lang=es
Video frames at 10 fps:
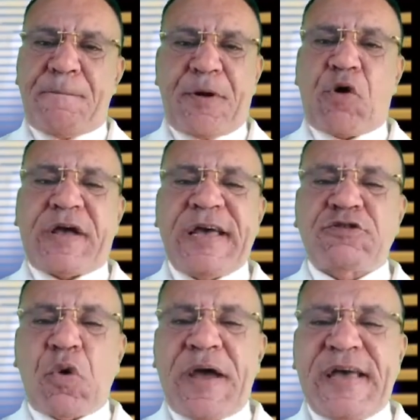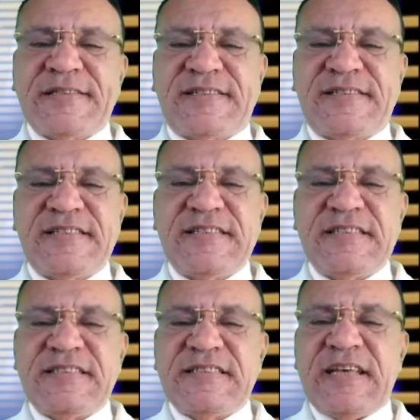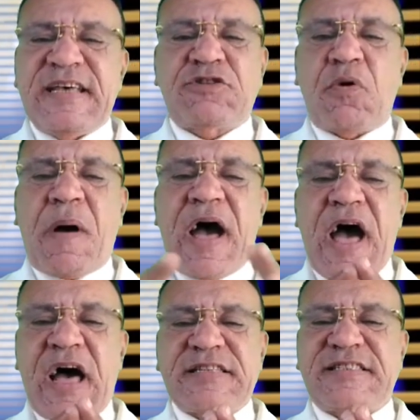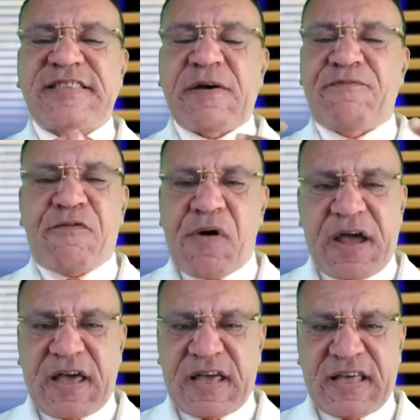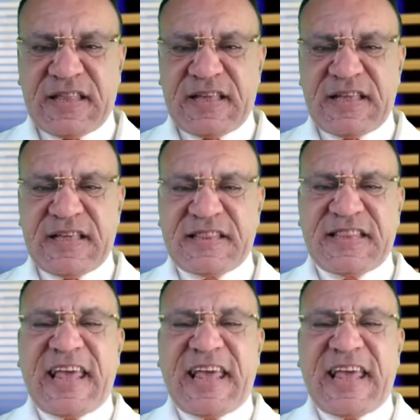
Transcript: Pero que esto es, esto va, se fue,